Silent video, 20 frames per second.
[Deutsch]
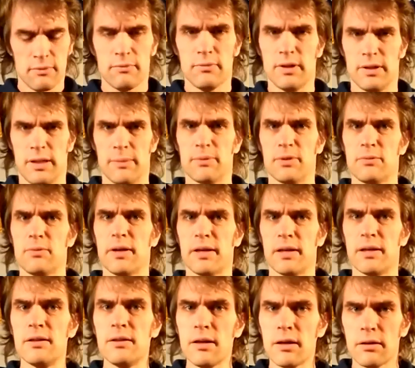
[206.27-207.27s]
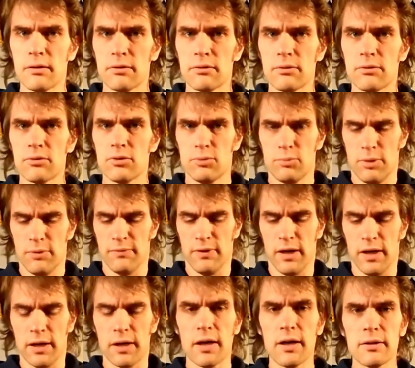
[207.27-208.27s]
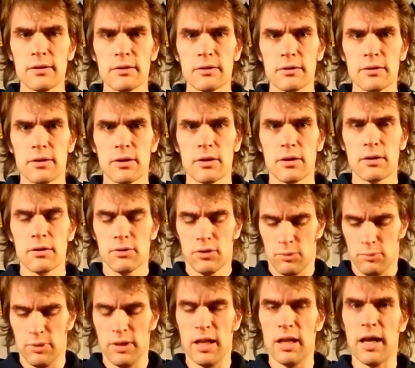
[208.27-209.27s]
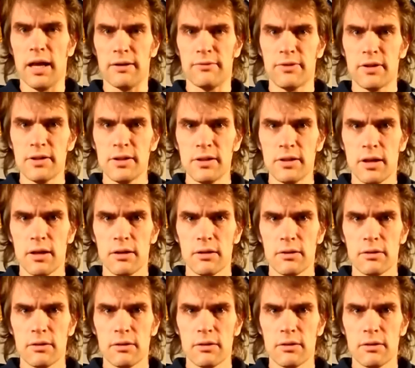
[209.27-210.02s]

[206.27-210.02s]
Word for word: Ich habe zwei Kinder, ich bin verheiratet, ich bin Alleinverdiener,